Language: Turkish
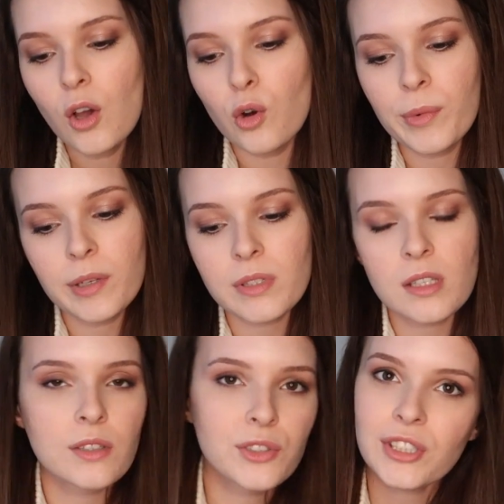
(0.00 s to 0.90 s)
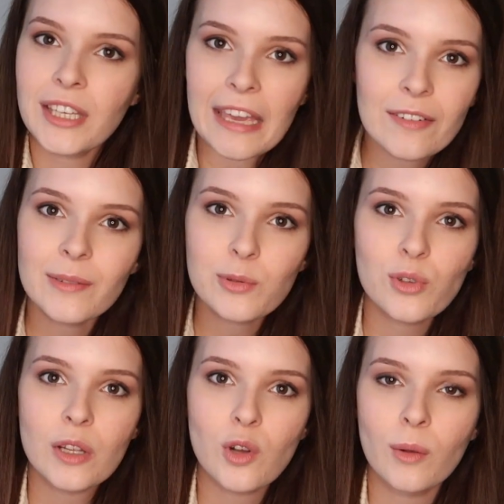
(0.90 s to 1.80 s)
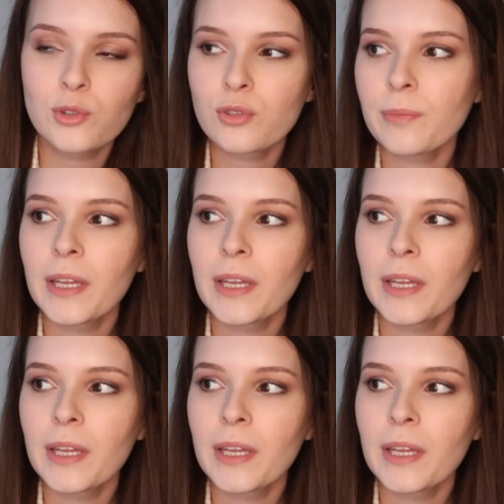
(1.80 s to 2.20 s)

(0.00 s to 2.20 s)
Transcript: Umarım sizin için keyifli bir süreç olmuştur.